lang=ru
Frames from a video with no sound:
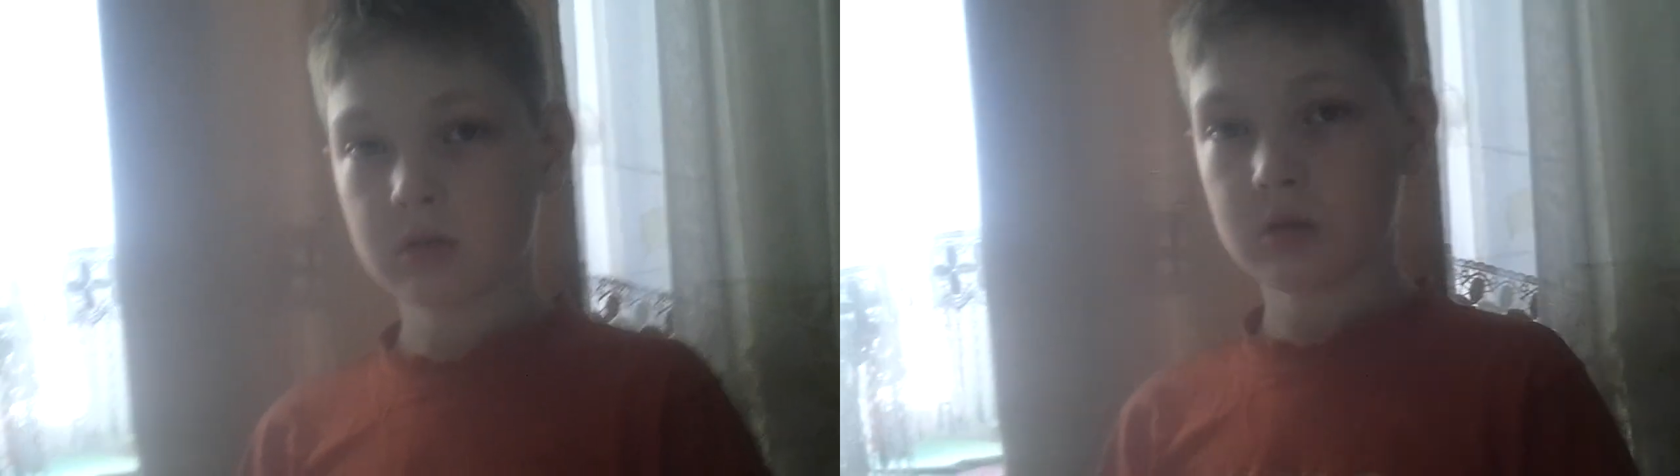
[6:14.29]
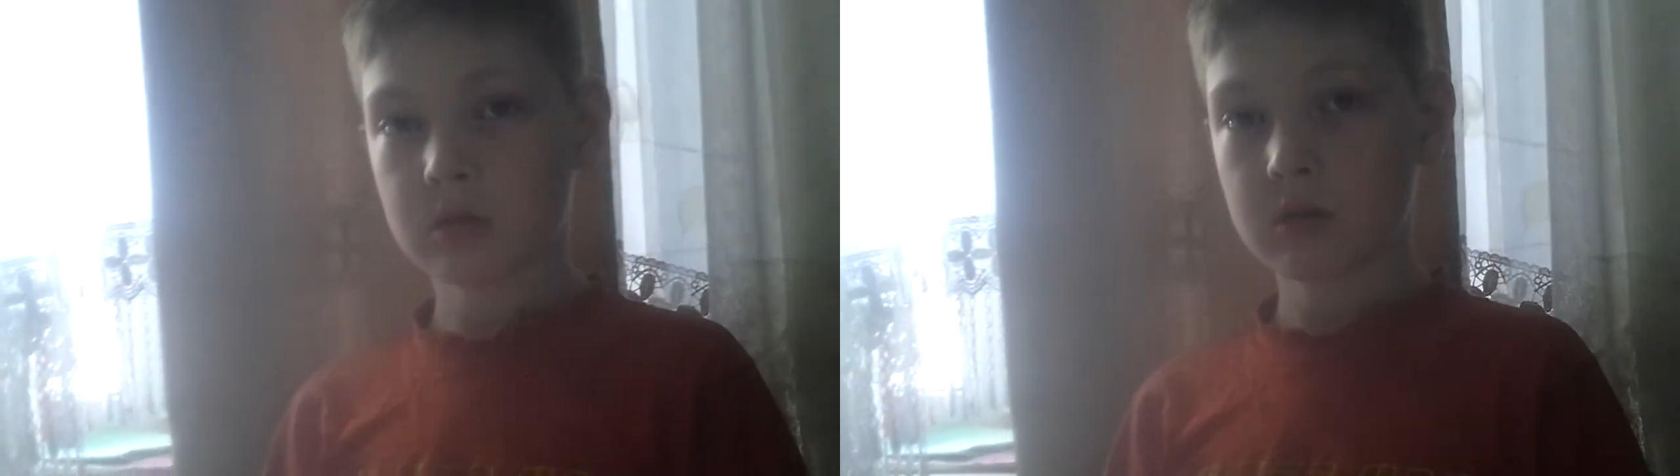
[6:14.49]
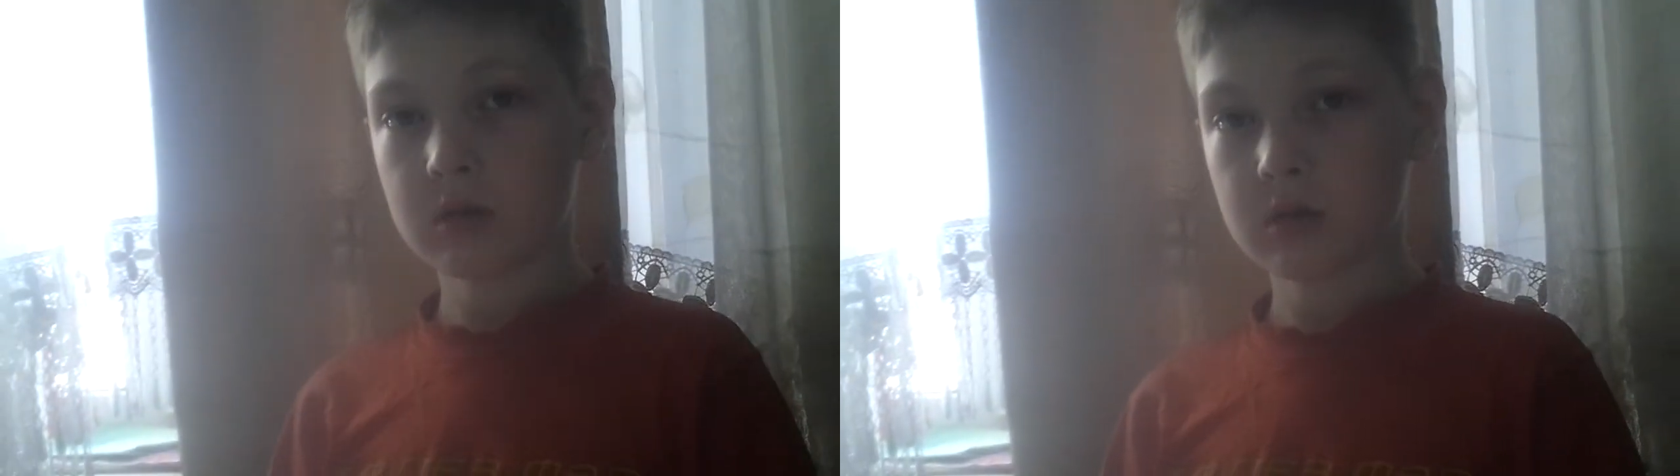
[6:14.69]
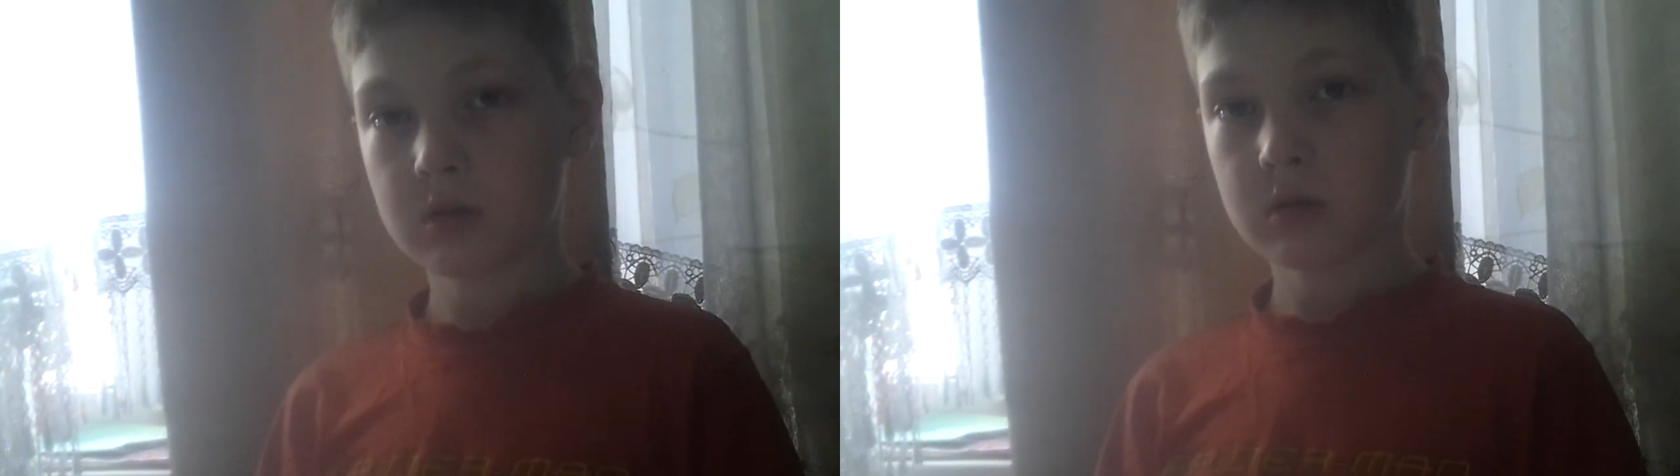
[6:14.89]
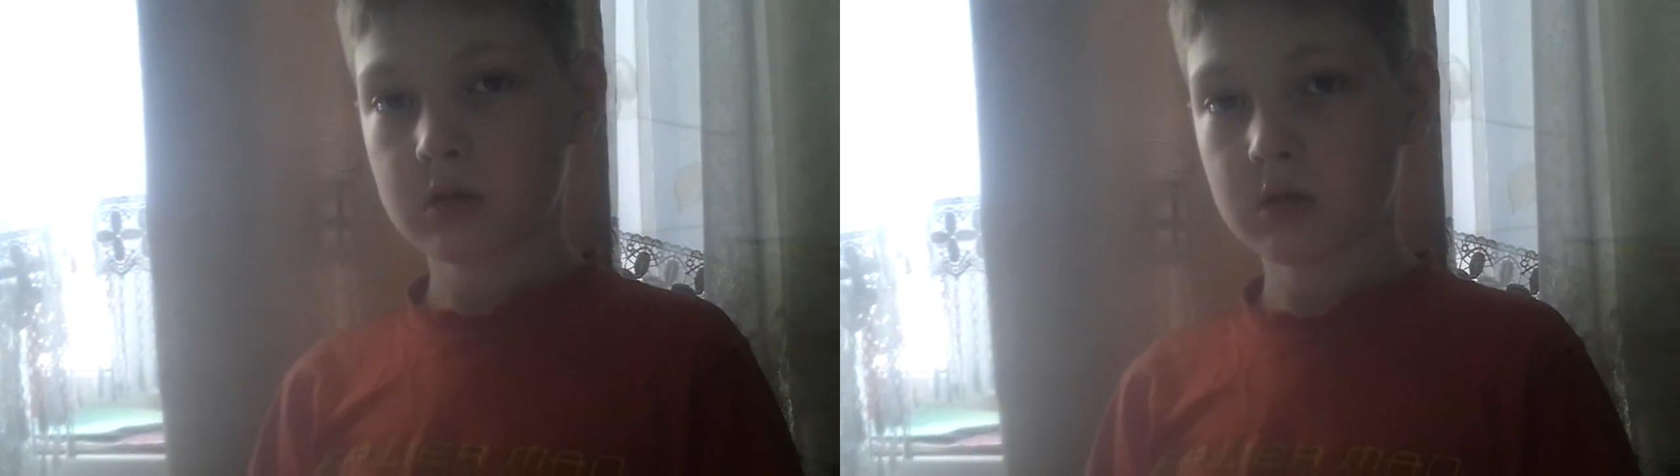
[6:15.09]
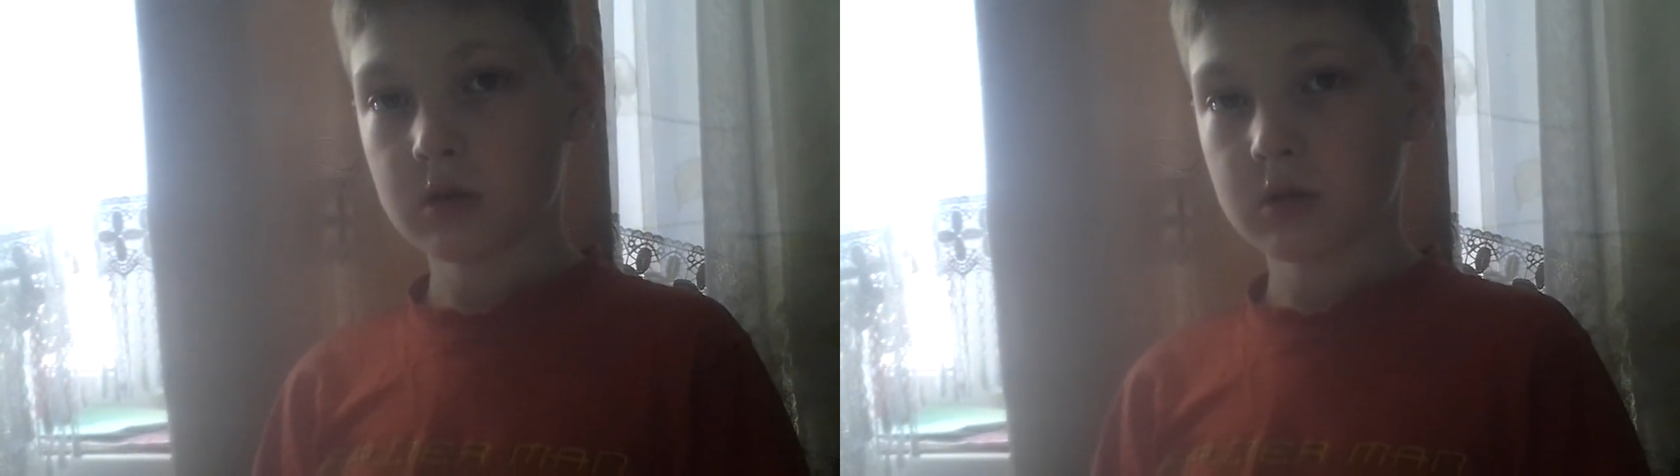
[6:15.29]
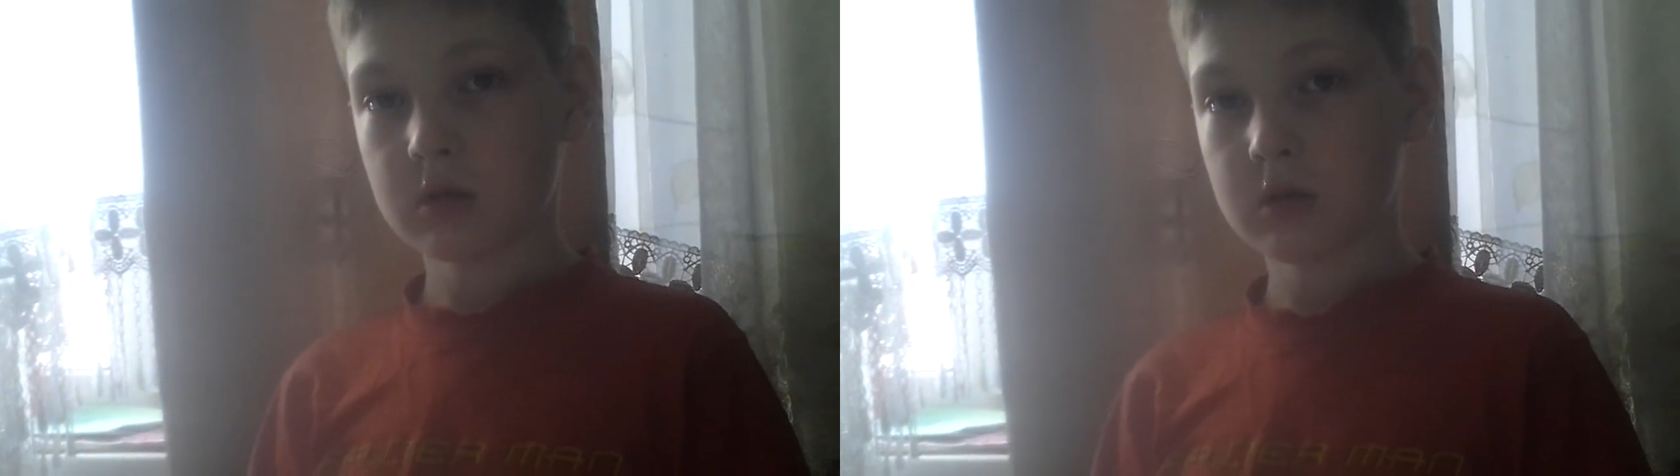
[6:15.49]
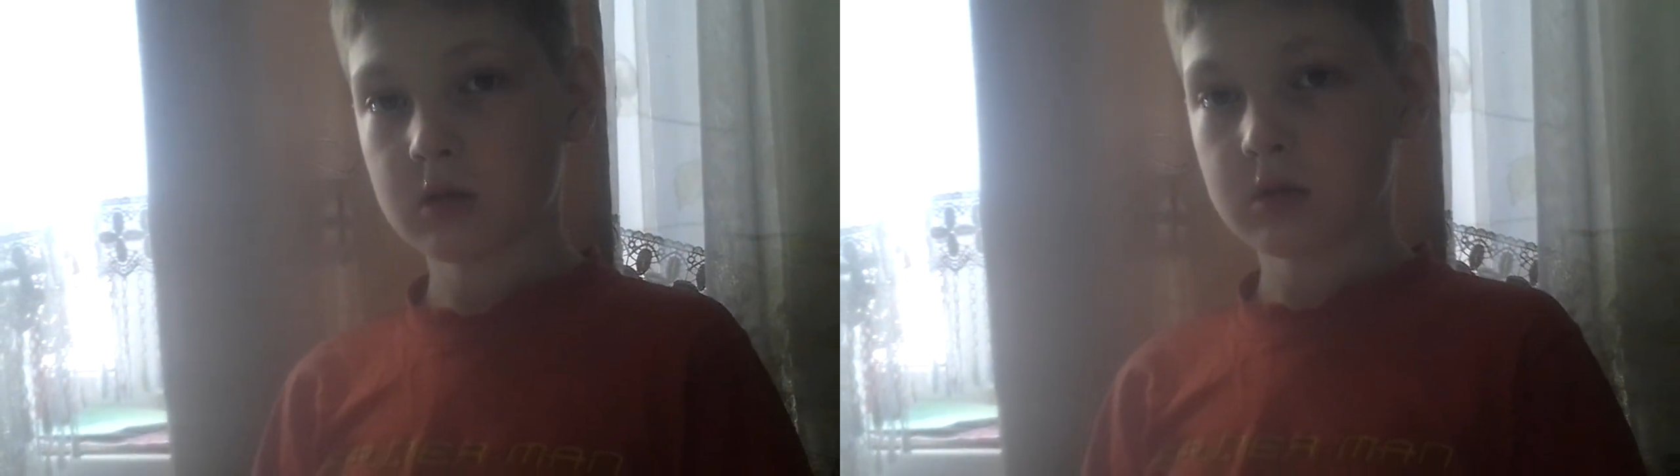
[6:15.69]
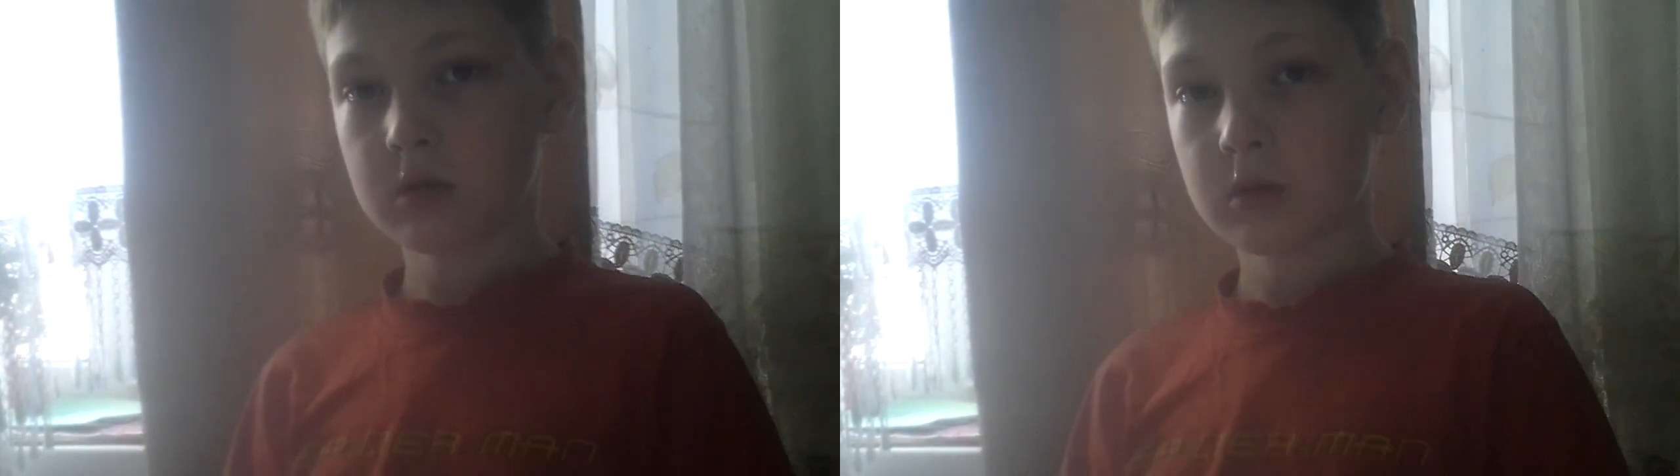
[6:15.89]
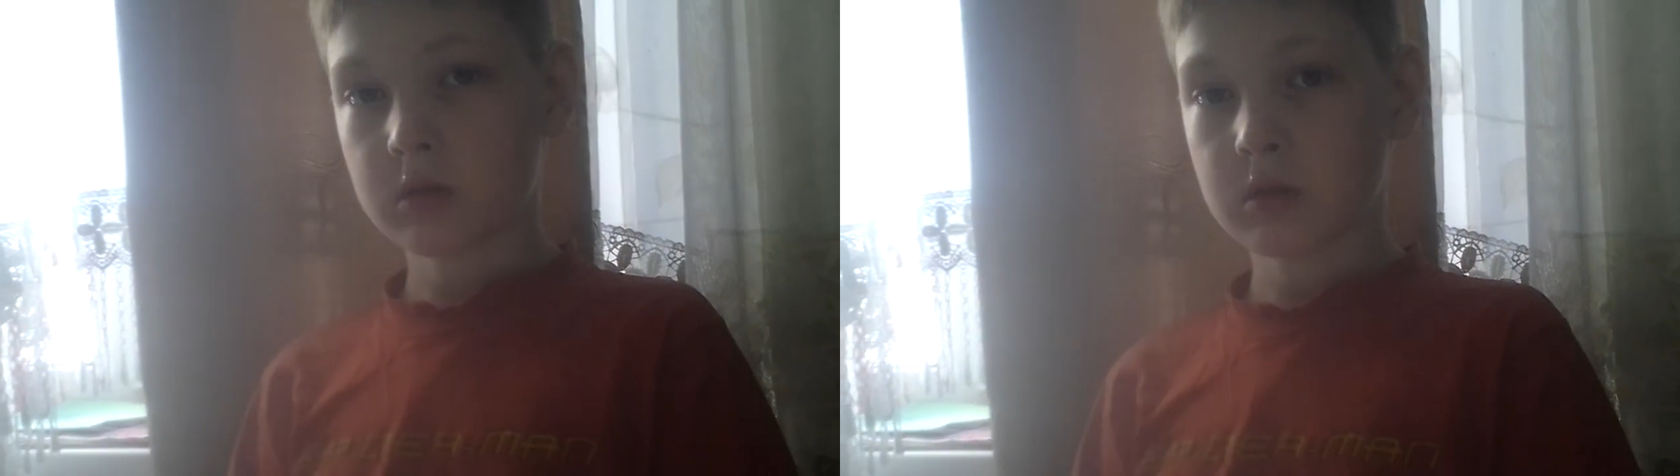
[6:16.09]
А, по, а руку твою не стала
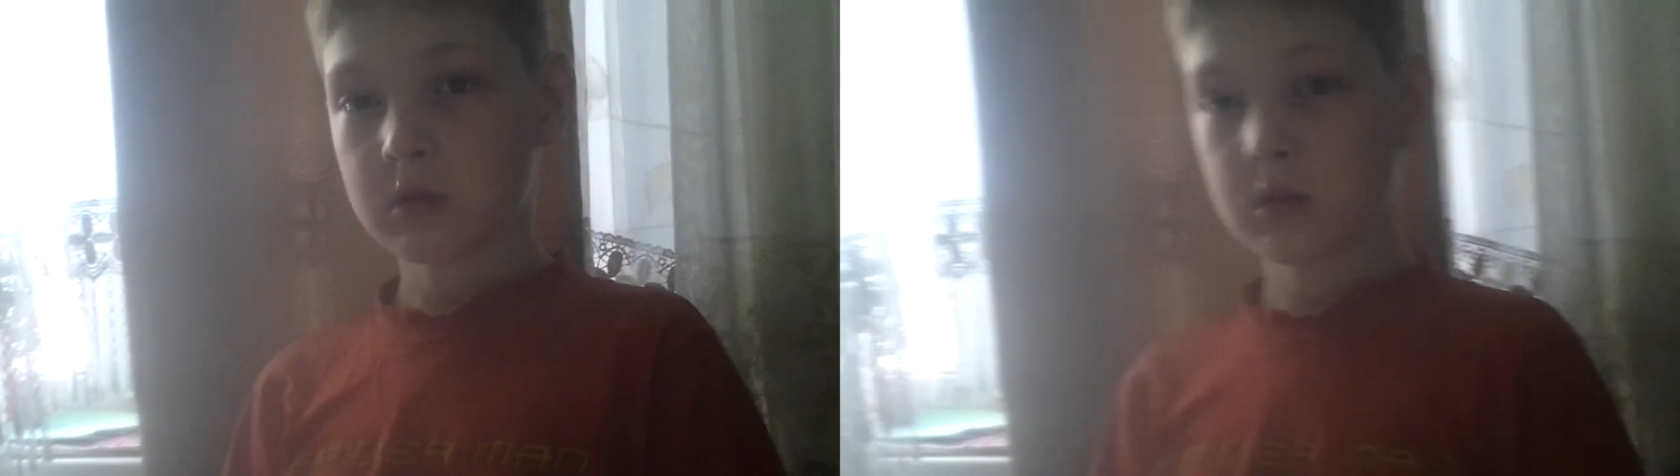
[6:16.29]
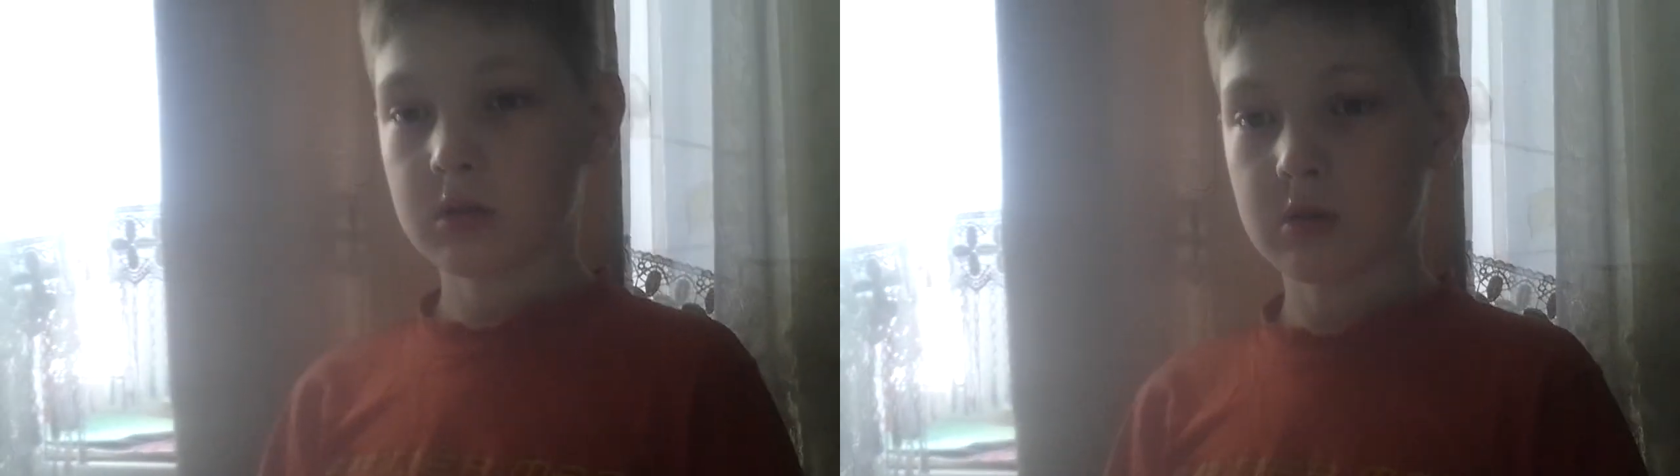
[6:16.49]
смотреть?